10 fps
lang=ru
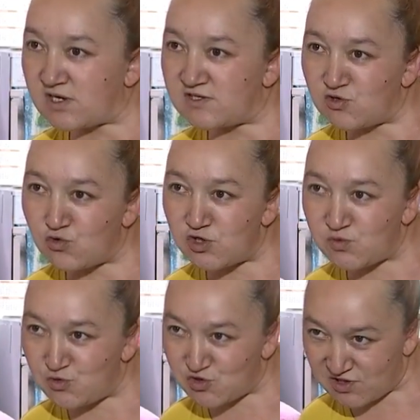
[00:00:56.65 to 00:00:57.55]
до конца
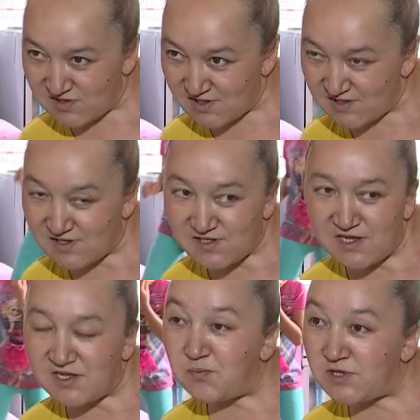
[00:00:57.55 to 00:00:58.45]
года, можно сказать,
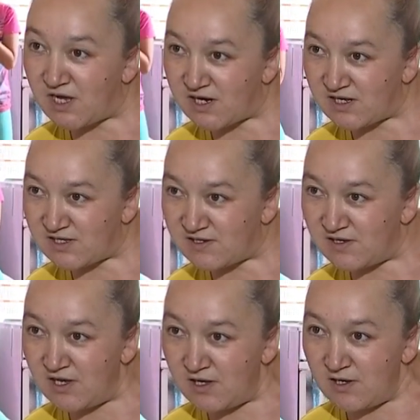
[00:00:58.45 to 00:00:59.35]
она плакала.